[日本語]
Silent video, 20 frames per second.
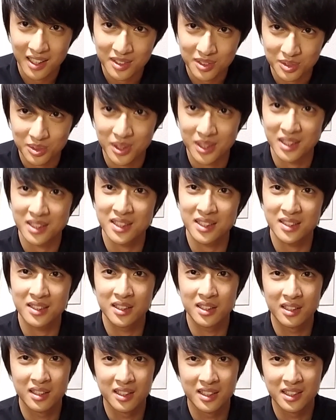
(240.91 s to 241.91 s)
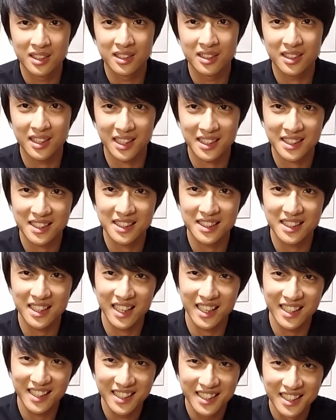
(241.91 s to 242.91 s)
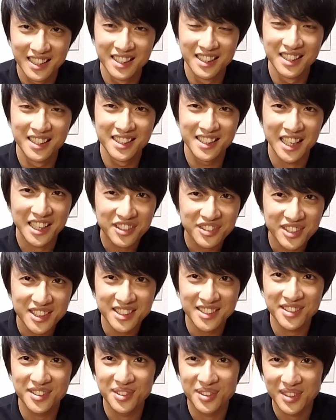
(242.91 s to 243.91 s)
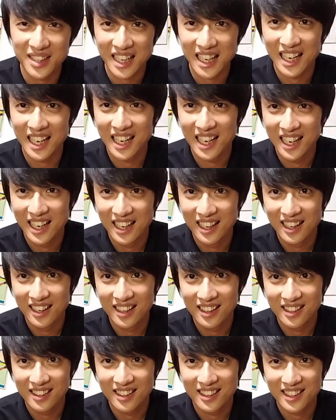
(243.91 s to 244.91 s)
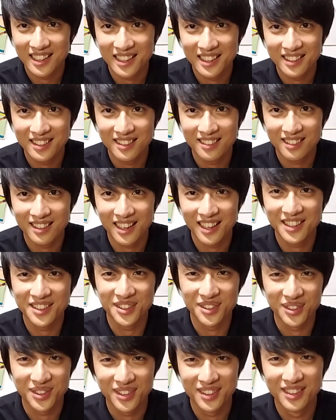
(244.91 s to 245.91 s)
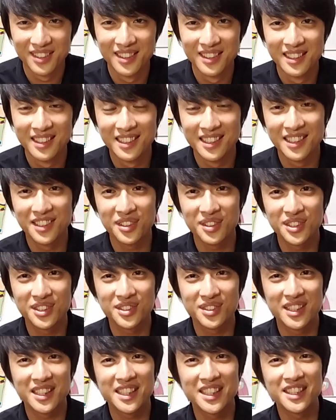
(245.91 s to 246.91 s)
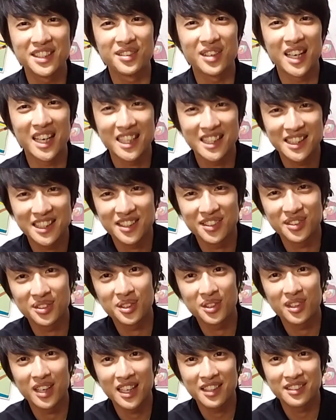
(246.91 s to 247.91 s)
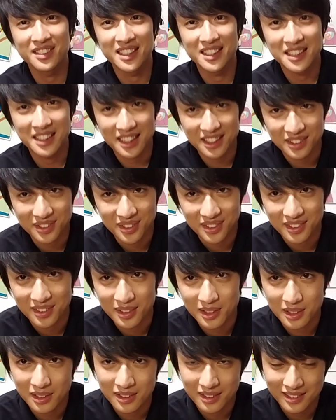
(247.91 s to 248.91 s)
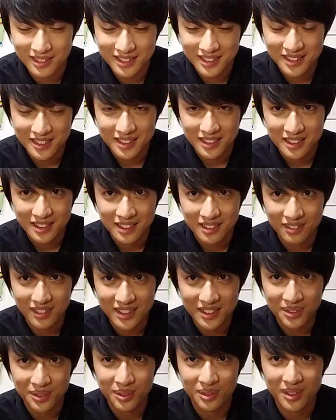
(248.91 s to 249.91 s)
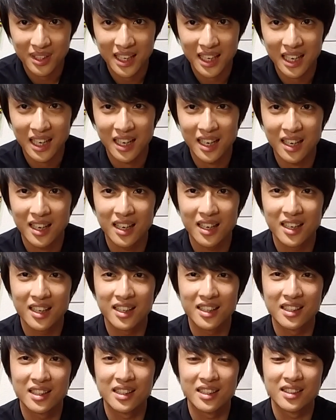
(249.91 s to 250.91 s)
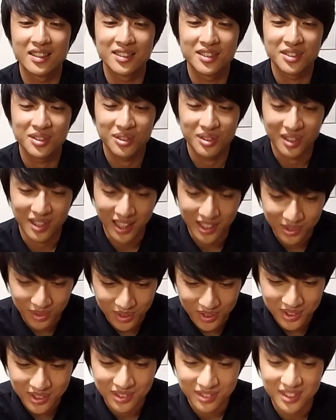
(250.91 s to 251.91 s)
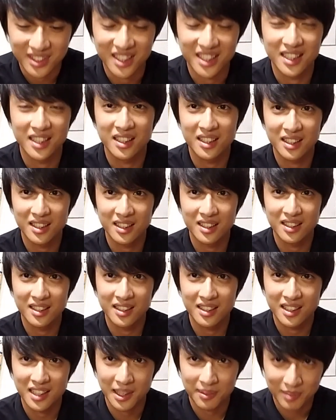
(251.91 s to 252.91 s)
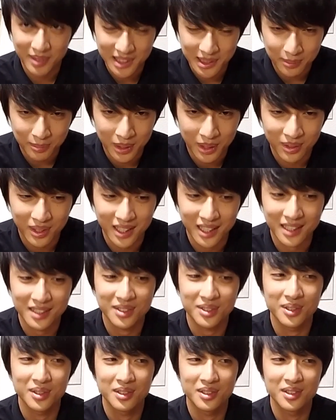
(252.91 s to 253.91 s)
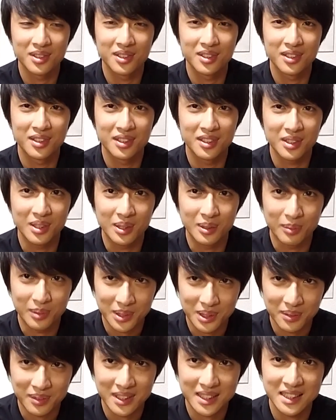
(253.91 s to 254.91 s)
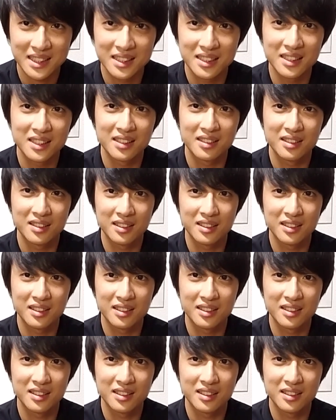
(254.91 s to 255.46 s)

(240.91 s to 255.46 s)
君です。いや、実際、ひゃくにじゅうごで、あの、日本一周できんのかなっていうとこあるんですけど、まあそこは、ちょっとアドレス君に頑張ってもらおうかなと思ってます。